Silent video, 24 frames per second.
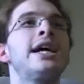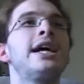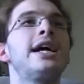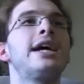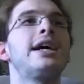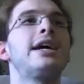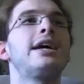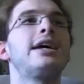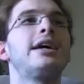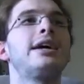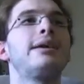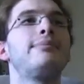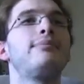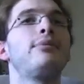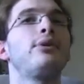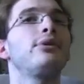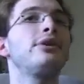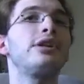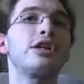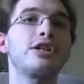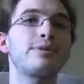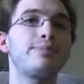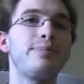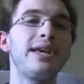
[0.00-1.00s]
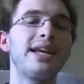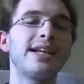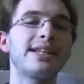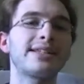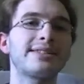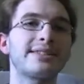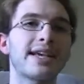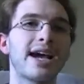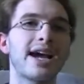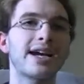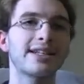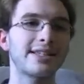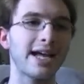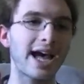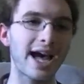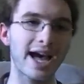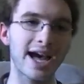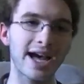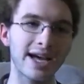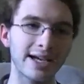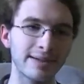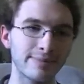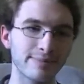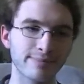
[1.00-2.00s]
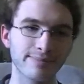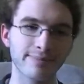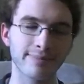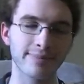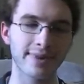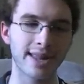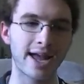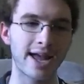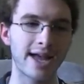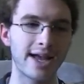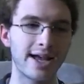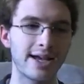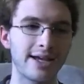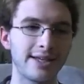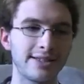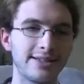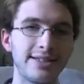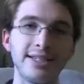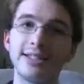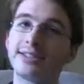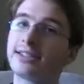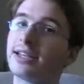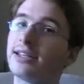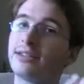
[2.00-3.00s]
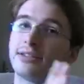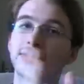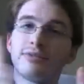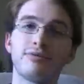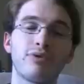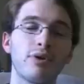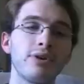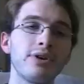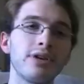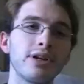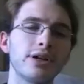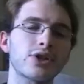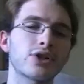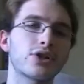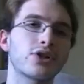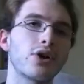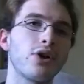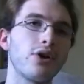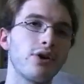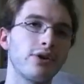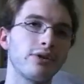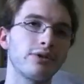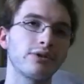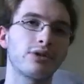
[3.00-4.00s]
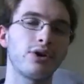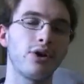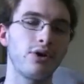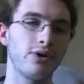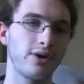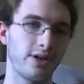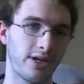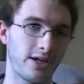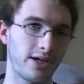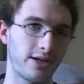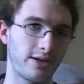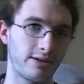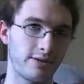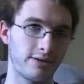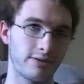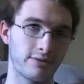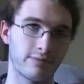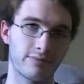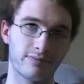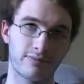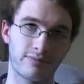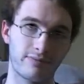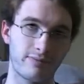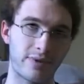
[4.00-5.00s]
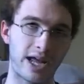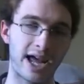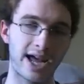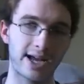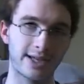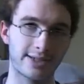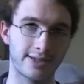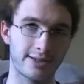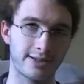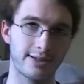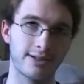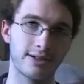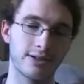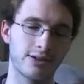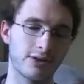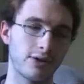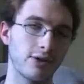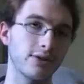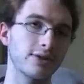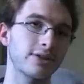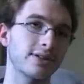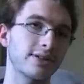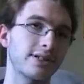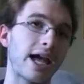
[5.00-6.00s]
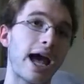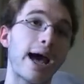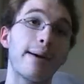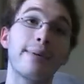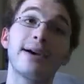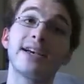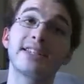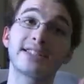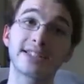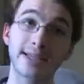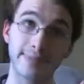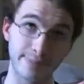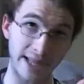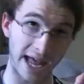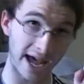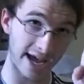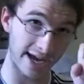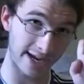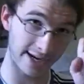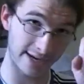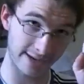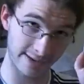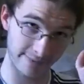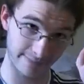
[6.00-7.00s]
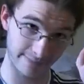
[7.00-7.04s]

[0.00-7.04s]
Ähm, und der Spiegel sagt, ah, sie sind wunderschön, Königin Hexe, Tuss, aber es gibt eine,